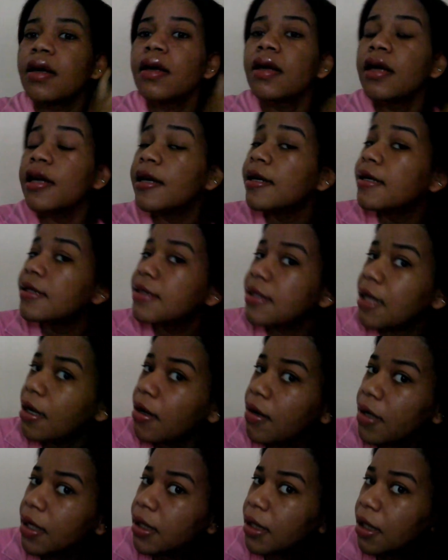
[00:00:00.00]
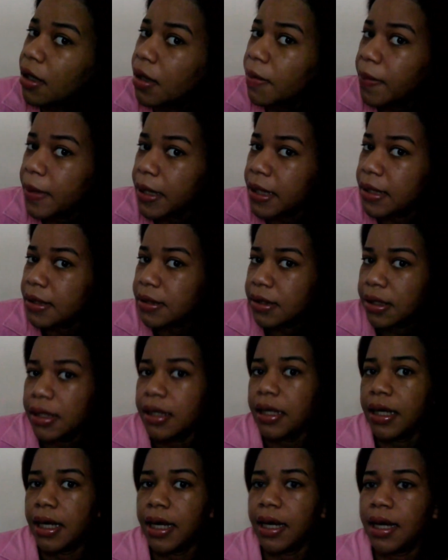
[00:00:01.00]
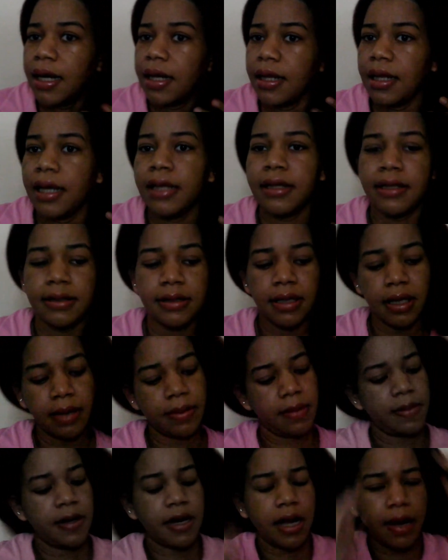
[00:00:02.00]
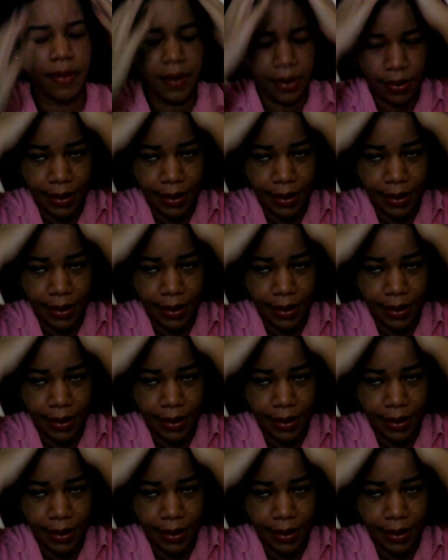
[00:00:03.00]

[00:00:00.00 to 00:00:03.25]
Y si ahorita yo parecía antes de lavarme el cabello